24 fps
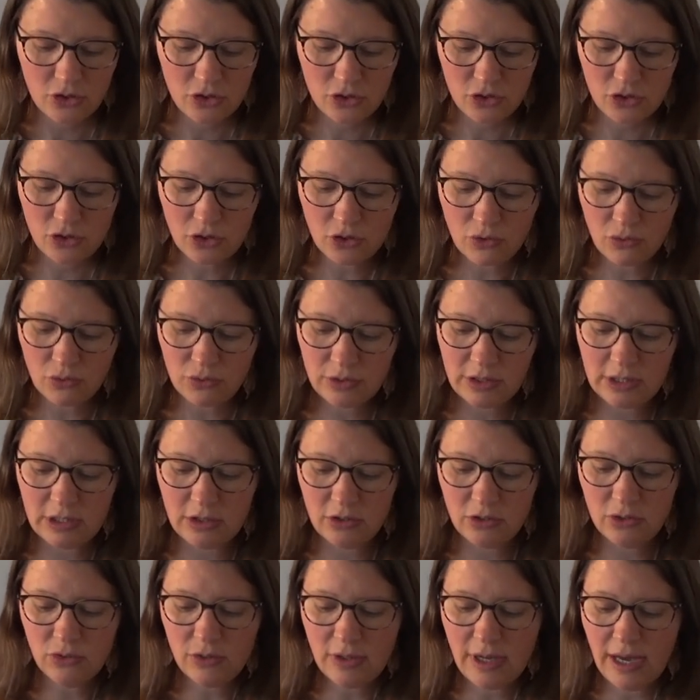Je
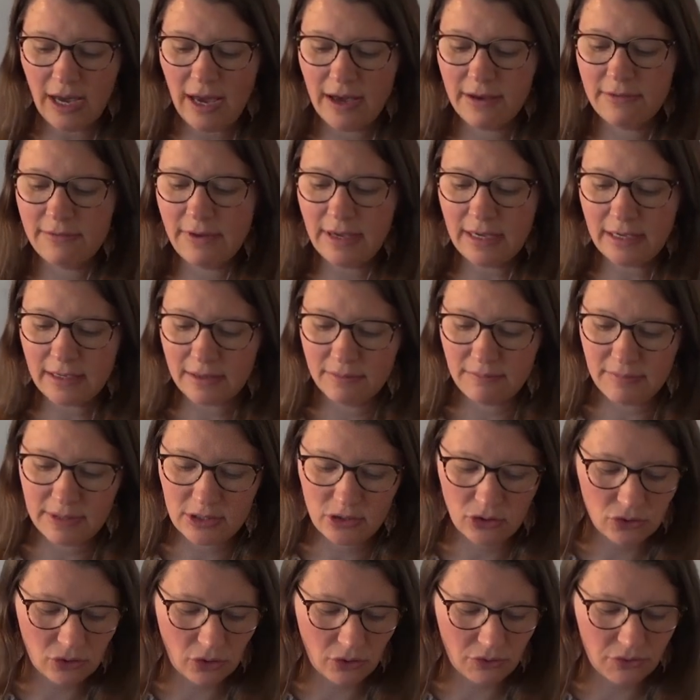continue avec
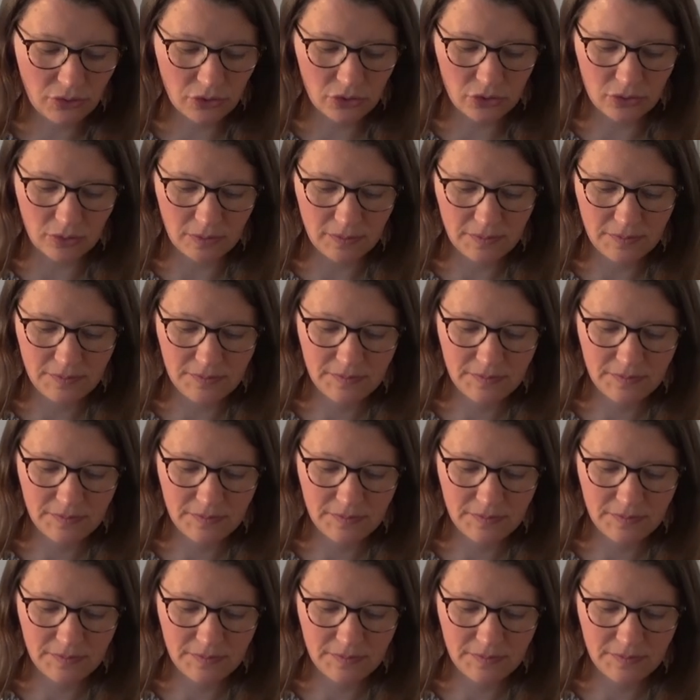mes autres photos.